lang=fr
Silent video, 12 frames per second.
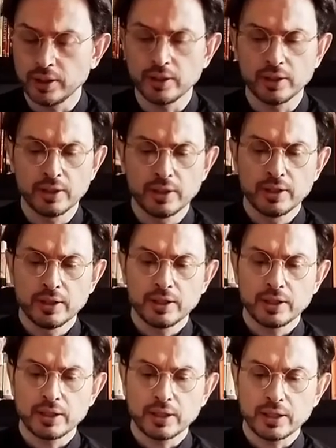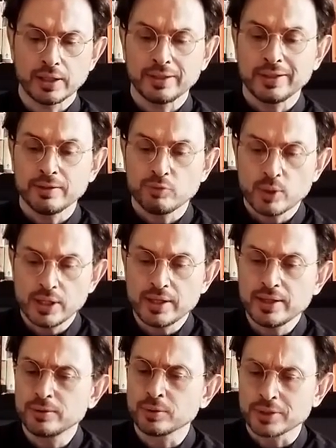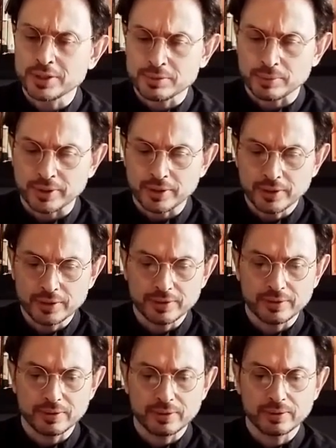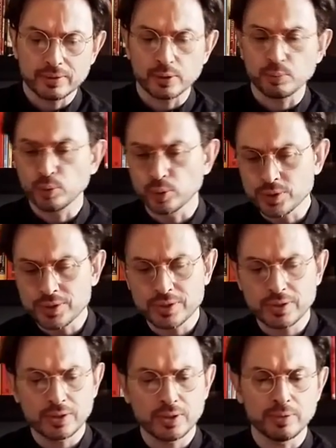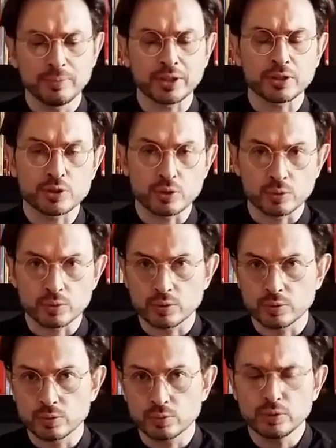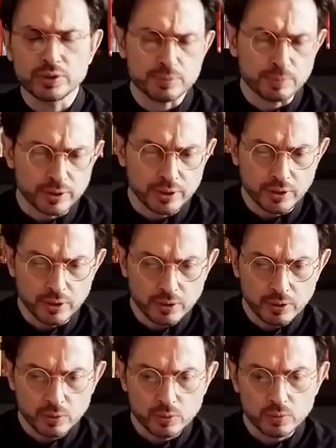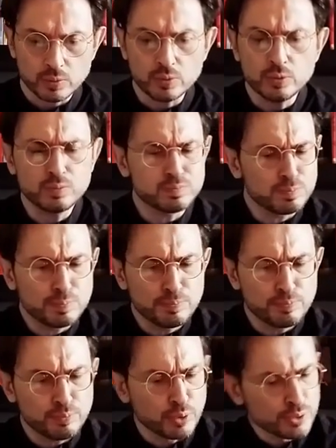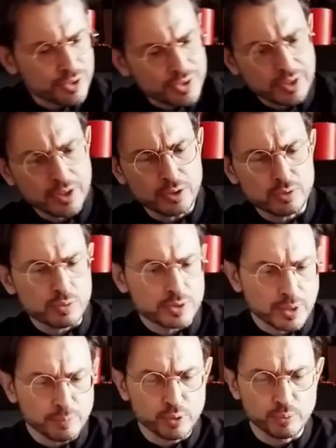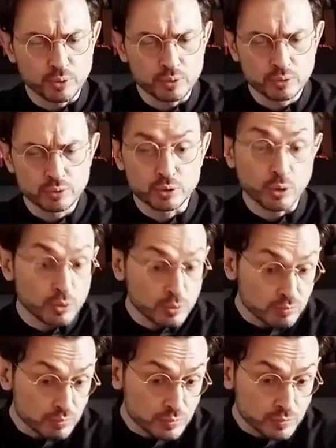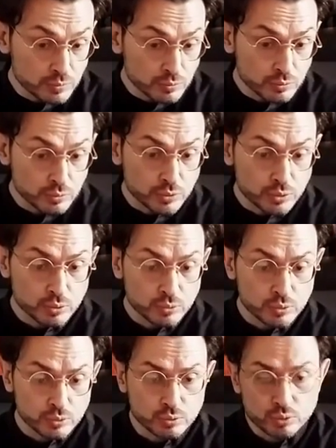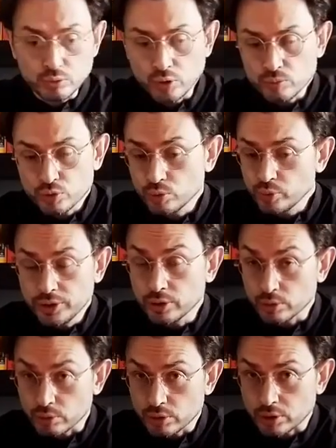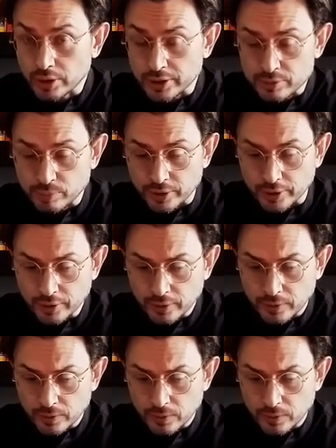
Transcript: et à dévoiler ton esprit, tes pensées émergentes ou esprit, ou pensée, tout simplement ton, tout comme celui d'un autre esprit.